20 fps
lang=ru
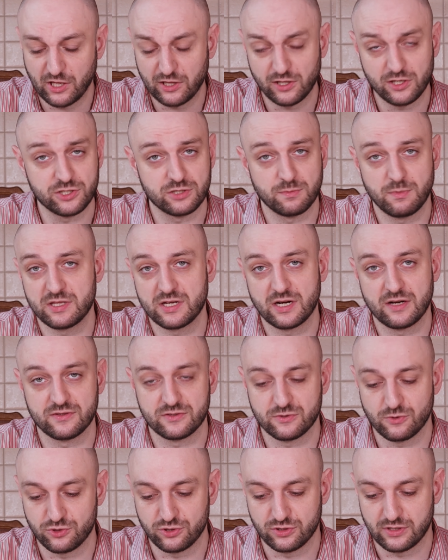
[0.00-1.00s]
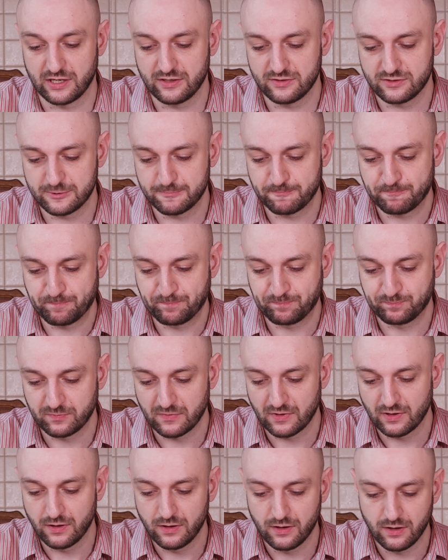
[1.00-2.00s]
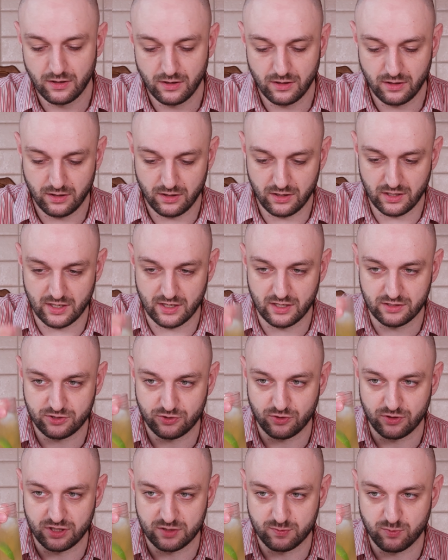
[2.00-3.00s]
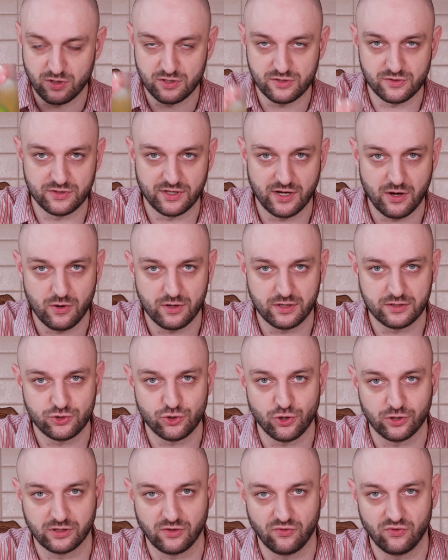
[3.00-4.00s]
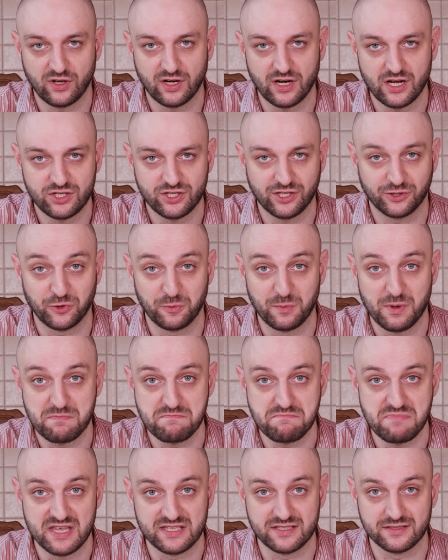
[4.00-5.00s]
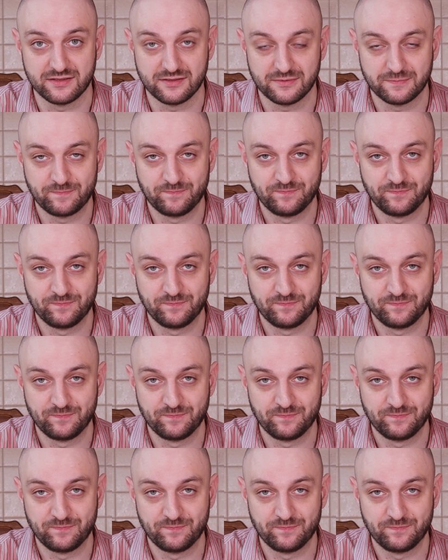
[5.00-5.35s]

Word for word: Отлично, мне нравится, очень нравится. Я рад, что не использовал никакой чертов краш, который меня бесит.